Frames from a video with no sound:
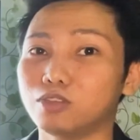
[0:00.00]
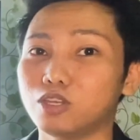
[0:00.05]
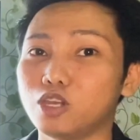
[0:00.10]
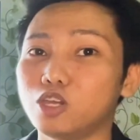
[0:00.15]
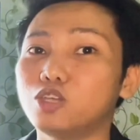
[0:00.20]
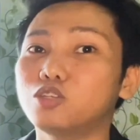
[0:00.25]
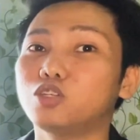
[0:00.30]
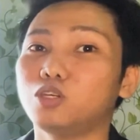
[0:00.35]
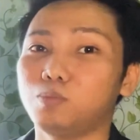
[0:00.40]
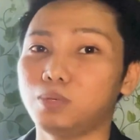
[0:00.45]

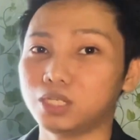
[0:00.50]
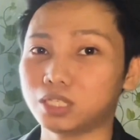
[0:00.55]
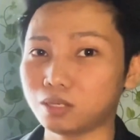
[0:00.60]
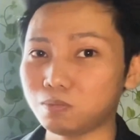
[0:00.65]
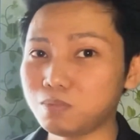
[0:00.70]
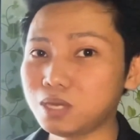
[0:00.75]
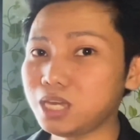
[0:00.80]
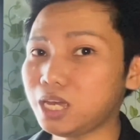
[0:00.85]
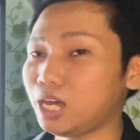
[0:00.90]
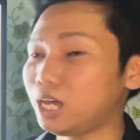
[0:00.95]
So, ibig
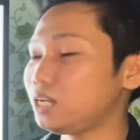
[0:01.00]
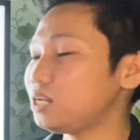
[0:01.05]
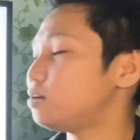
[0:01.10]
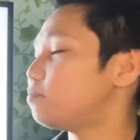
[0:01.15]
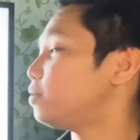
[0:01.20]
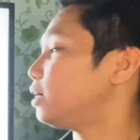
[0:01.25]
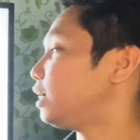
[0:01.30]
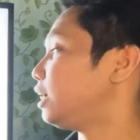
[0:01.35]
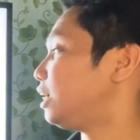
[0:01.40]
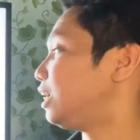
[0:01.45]
sabihin, ang
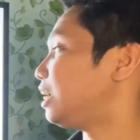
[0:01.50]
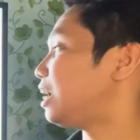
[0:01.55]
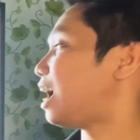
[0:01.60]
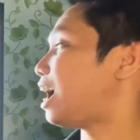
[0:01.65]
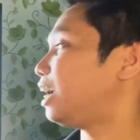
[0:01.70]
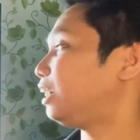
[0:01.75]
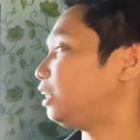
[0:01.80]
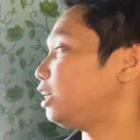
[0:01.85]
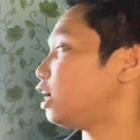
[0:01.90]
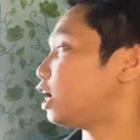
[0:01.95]
magiging
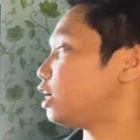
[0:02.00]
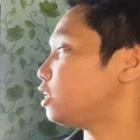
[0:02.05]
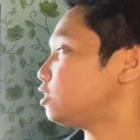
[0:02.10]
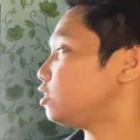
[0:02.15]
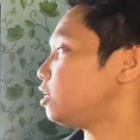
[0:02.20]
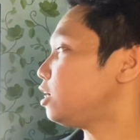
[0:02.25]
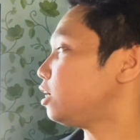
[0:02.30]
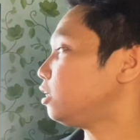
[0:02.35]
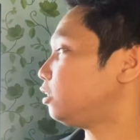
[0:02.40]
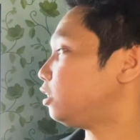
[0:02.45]
ating answer
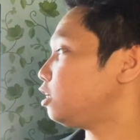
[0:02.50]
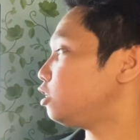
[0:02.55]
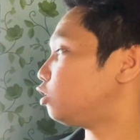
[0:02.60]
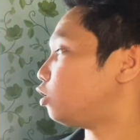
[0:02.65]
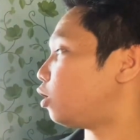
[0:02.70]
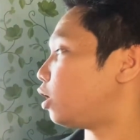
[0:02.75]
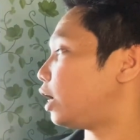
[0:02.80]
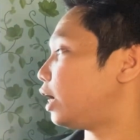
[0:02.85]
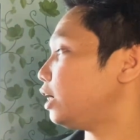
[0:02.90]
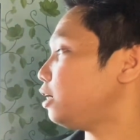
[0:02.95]
lang dito
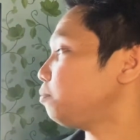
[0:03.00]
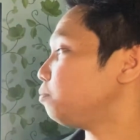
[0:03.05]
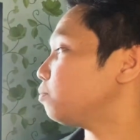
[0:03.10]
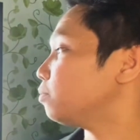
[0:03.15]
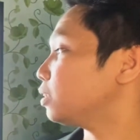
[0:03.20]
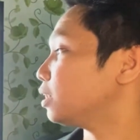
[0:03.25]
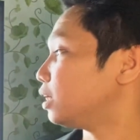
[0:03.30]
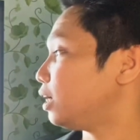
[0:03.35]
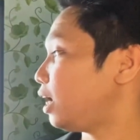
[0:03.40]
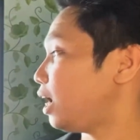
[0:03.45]
ay
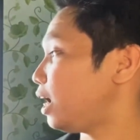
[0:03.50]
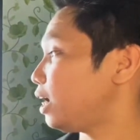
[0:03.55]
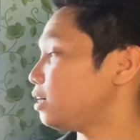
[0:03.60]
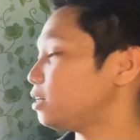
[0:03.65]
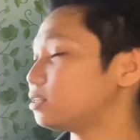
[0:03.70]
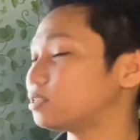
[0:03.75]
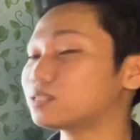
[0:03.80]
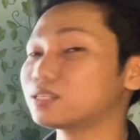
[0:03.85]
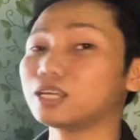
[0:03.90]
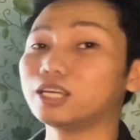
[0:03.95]

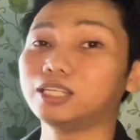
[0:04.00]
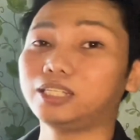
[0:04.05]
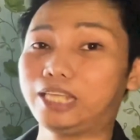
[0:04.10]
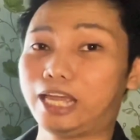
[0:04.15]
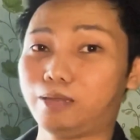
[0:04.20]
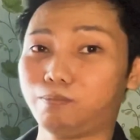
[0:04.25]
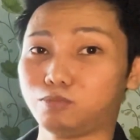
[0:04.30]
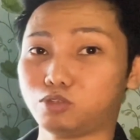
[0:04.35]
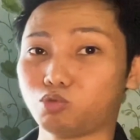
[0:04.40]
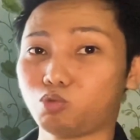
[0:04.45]
x
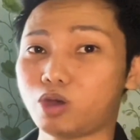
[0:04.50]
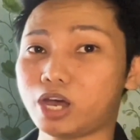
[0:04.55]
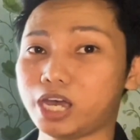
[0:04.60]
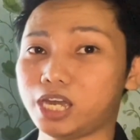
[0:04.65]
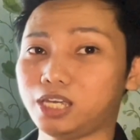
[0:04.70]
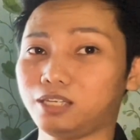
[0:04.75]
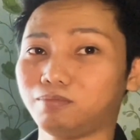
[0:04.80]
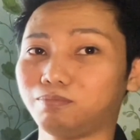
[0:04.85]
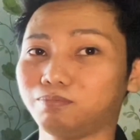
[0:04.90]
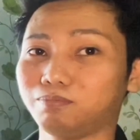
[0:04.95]
times y.